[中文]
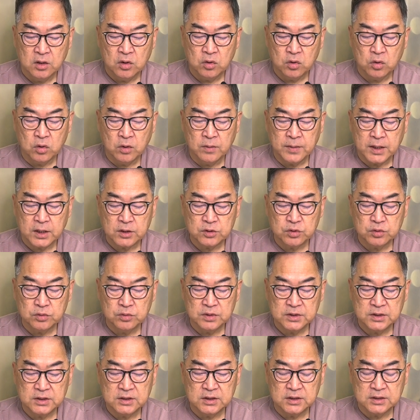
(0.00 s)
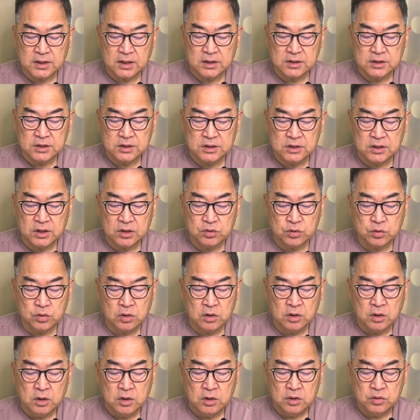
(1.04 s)
罗马书四章四节
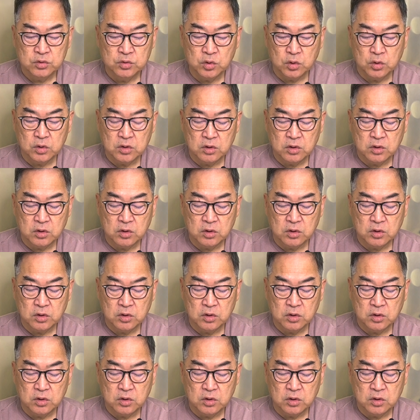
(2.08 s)
说：“做